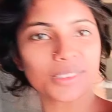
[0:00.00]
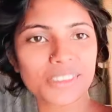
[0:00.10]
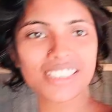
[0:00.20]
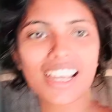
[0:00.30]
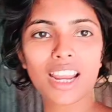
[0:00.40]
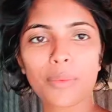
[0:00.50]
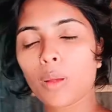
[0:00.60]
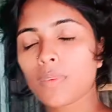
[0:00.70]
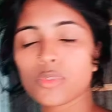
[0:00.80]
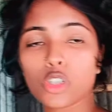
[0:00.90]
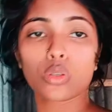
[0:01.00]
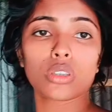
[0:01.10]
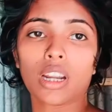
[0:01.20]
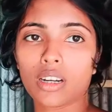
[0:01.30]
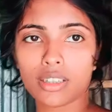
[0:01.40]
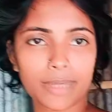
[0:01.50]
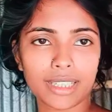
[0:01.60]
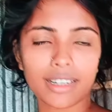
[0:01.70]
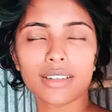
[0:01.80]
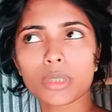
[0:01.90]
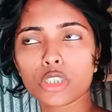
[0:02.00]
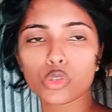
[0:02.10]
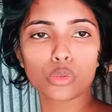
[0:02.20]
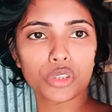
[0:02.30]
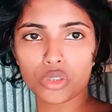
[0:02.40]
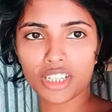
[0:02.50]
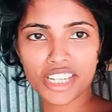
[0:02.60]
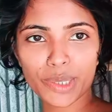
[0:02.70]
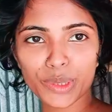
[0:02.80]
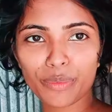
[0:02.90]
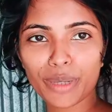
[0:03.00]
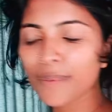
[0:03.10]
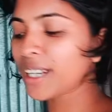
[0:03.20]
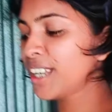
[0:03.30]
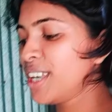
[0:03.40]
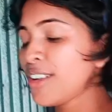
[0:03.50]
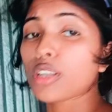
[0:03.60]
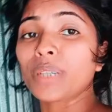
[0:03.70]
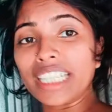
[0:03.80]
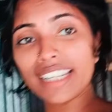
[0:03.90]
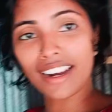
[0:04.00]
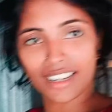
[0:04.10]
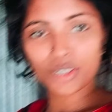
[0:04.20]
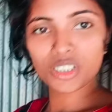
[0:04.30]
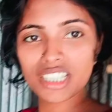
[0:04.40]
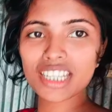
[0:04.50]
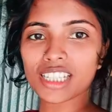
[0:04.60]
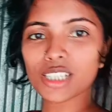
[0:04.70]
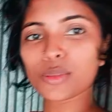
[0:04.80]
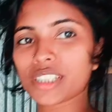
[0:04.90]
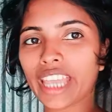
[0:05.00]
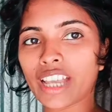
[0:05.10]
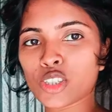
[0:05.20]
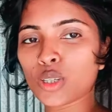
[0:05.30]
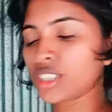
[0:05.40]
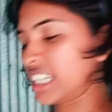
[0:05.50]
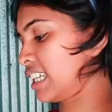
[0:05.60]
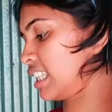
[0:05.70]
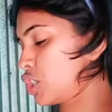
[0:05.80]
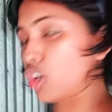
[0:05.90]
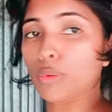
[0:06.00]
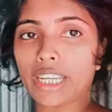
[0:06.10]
করছে আর আমি ভাবলাম চলো রান্না মানে রান্নাবান্না তো তোমাদের সঙ্গে শেয়ার করতে পারলাম না তবে কি রান্না করেছি সেটা তোমাদেরকে এক ঝলক দেখিয়ে দিই চলো চলো